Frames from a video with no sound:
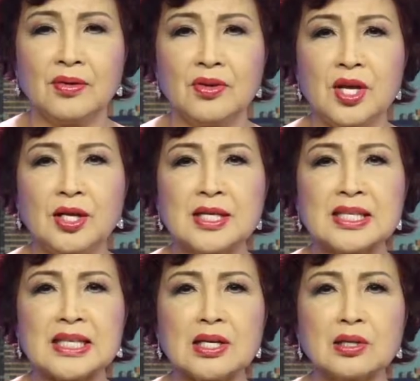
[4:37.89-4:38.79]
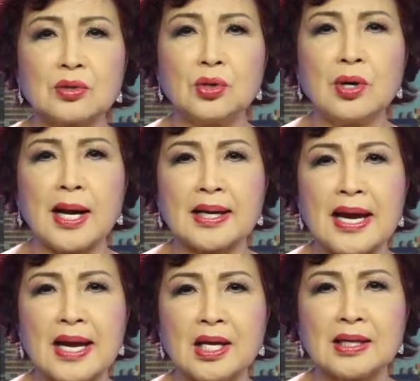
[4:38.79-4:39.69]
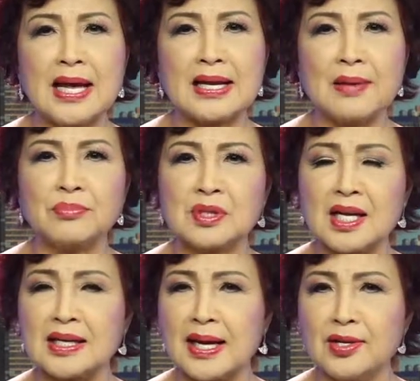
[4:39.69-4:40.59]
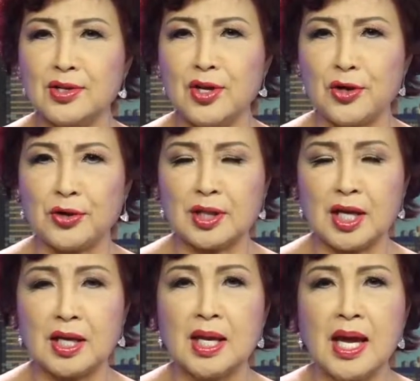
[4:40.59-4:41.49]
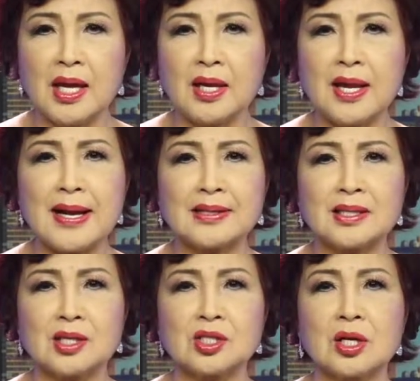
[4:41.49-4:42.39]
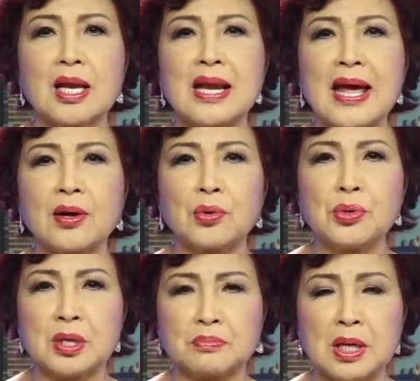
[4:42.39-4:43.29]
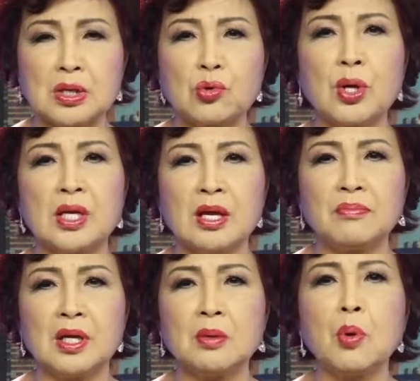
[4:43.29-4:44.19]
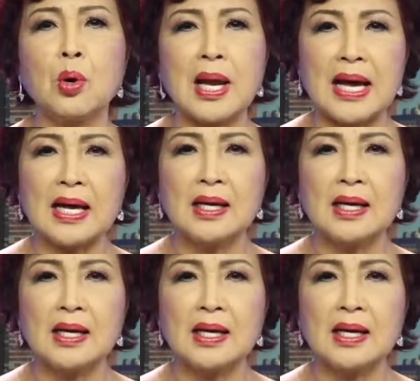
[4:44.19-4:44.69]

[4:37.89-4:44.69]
Giới chức trách Uganda hiện đang làm tất cả những gì có thể để ngăn chặn sự lây lan của dịch bệnh truyền nhiễm Ebola,